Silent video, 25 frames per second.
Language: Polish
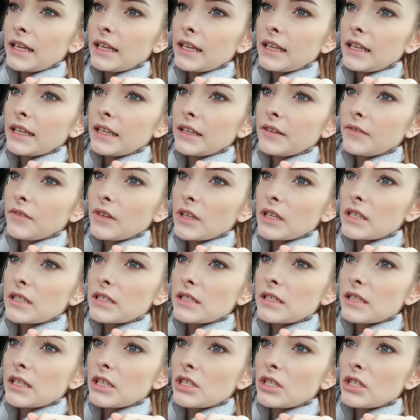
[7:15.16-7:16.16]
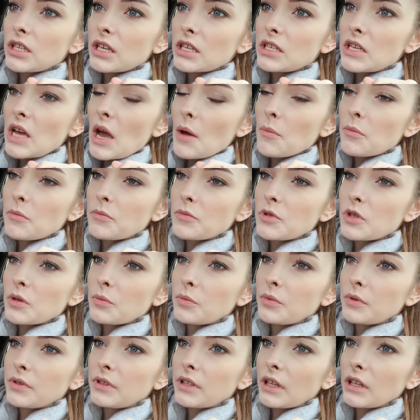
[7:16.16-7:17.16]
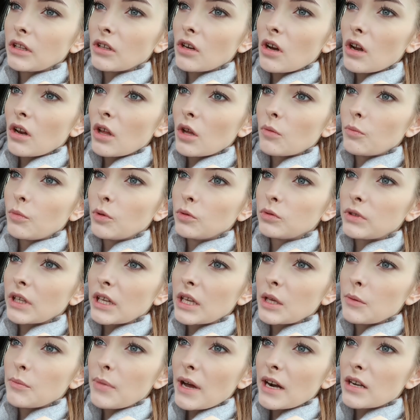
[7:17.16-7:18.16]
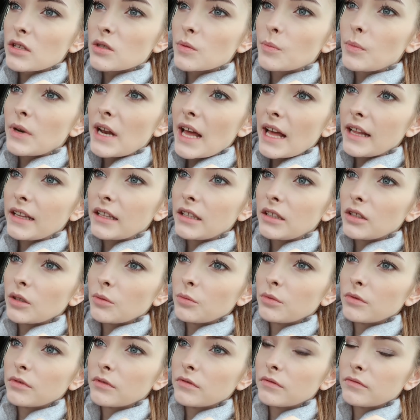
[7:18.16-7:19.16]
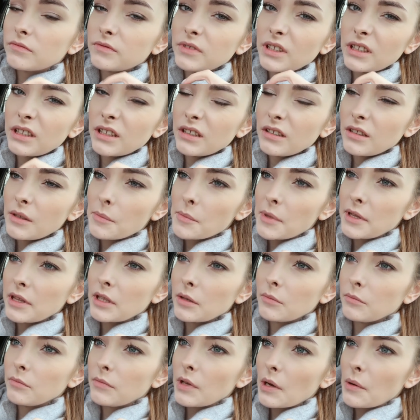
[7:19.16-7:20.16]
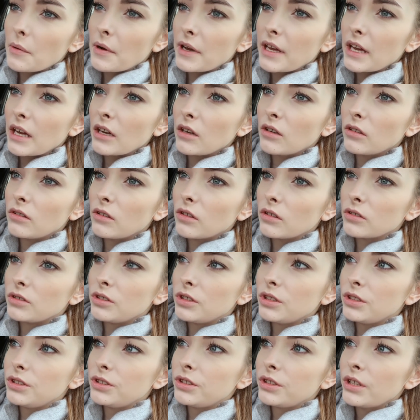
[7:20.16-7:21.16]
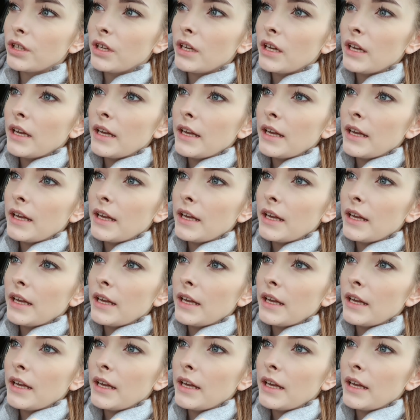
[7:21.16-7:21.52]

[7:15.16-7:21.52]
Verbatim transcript: e, więc też nie chciałabym, żeby ten kolor był taki bardzo blady, no bo wtedy nie będę miała jak go nosić.